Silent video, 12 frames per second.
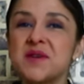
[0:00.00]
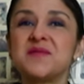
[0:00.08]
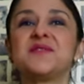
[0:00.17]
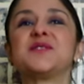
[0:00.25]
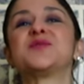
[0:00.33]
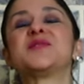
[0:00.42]

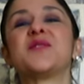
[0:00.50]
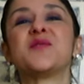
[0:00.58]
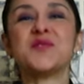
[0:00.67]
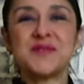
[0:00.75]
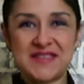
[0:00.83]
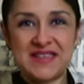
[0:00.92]
bem-vindos
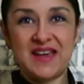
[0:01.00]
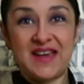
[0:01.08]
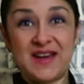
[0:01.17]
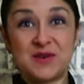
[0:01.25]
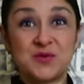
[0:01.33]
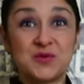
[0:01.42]
ao
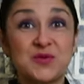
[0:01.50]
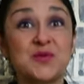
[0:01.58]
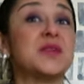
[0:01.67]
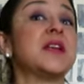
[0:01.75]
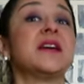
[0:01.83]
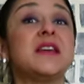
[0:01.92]
Cozinha é
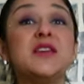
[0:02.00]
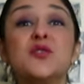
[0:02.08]
Cultura.